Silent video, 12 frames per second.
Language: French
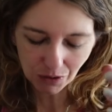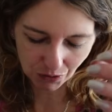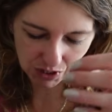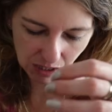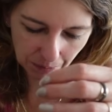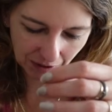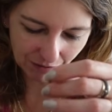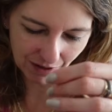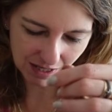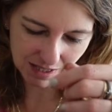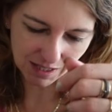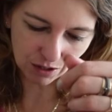Donc j'ai pris
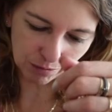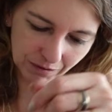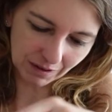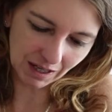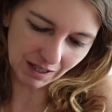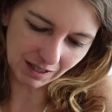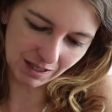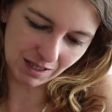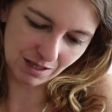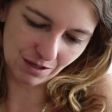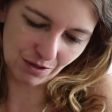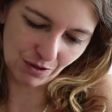vanille comme ça
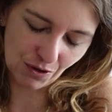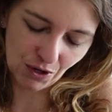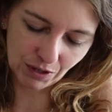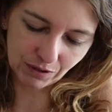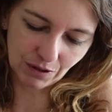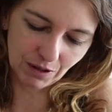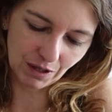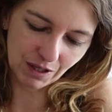et l'autre,